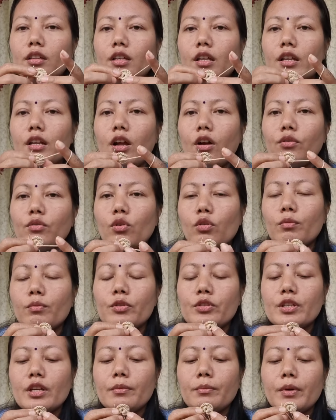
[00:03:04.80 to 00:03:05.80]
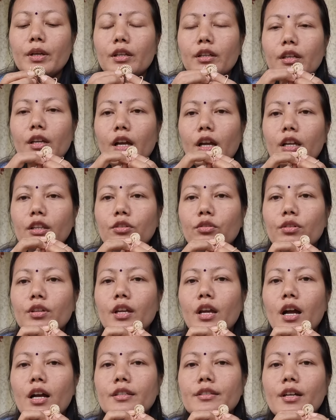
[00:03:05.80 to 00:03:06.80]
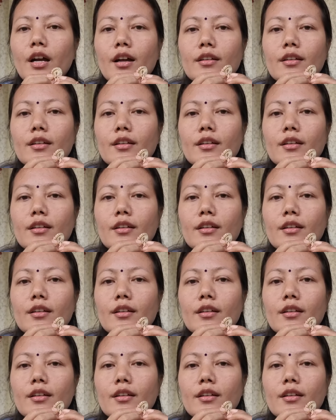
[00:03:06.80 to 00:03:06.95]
ये राउंड ऑलमोस्ट एक बन गया है तो ये